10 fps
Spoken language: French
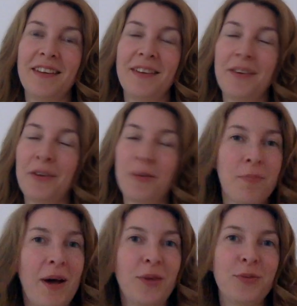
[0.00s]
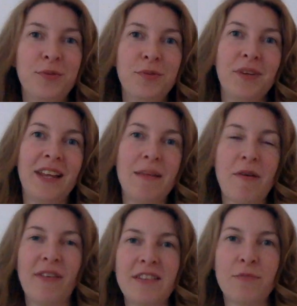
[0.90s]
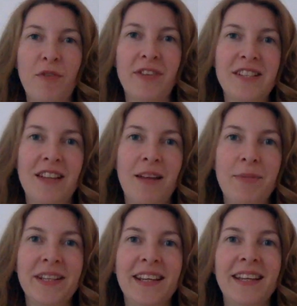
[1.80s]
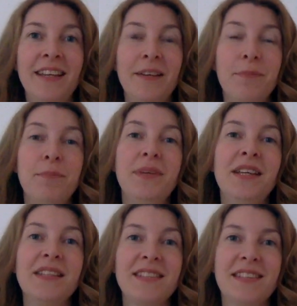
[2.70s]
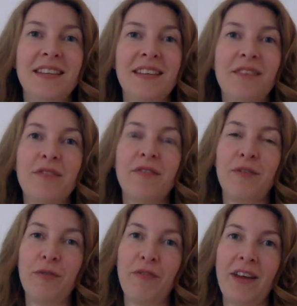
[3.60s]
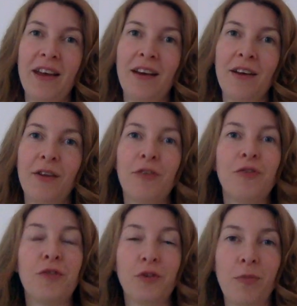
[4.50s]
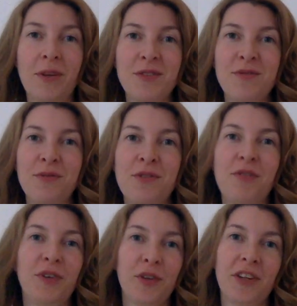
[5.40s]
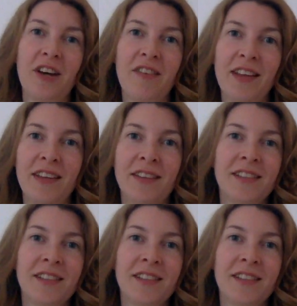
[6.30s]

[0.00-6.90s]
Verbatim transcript: on entend partout, elle n'est pas forcément facile à appliquer, mais c'est de faire de votre passion votre travail.